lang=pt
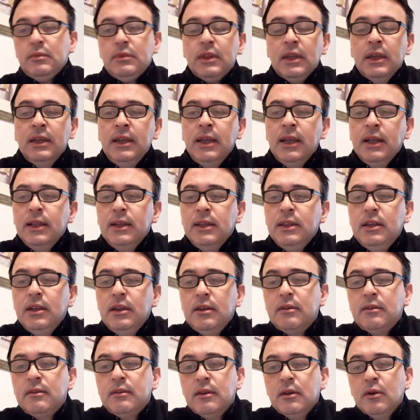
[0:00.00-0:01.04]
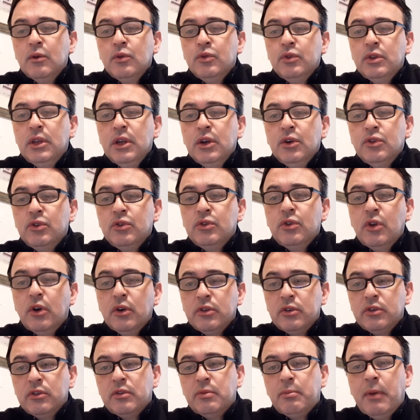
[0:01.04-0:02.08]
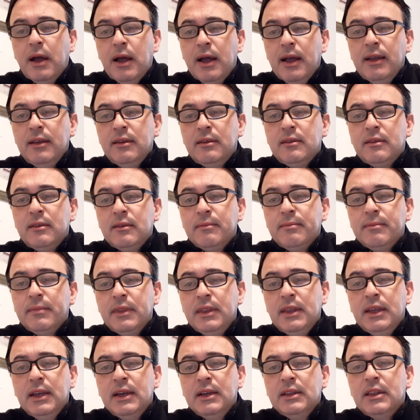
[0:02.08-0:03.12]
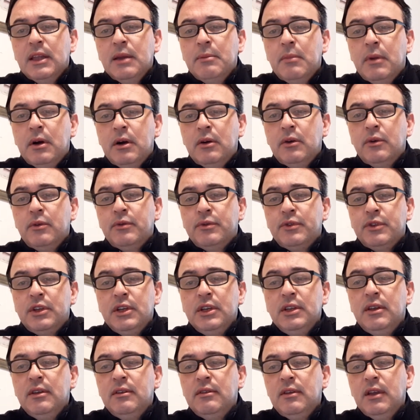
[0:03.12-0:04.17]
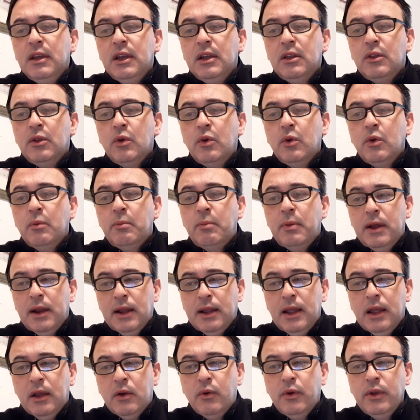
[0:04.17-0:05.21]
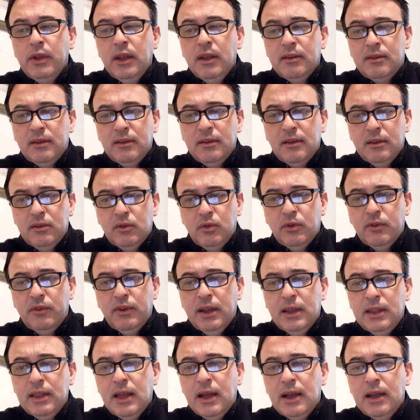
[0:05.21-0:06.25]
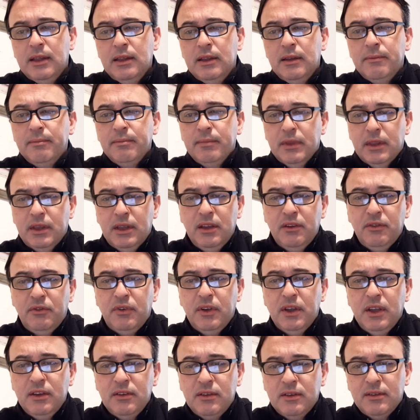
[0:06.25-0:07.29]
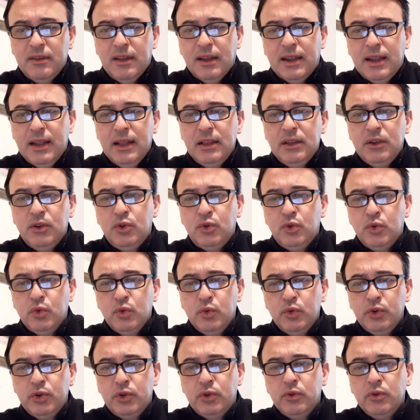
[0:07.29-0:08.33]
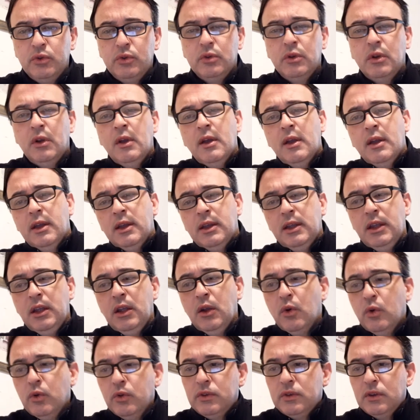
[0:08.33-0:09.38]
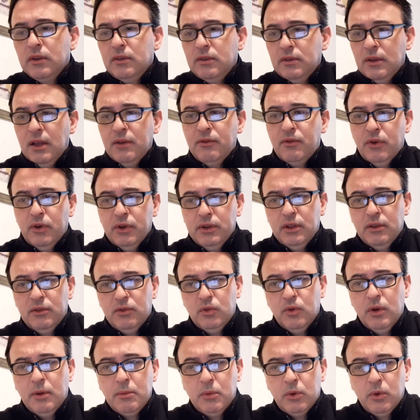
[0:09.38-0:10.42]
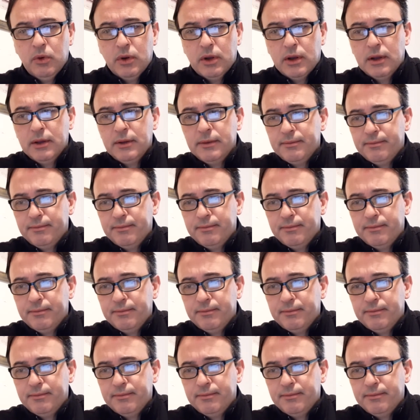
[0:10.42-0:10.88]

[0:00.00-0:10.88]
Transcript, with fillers: E ele disse: O Deus dos nossos pais, de antemão te designou para que conheças a sua verdade e vejas aquele justo e ouças a voz da sua boca.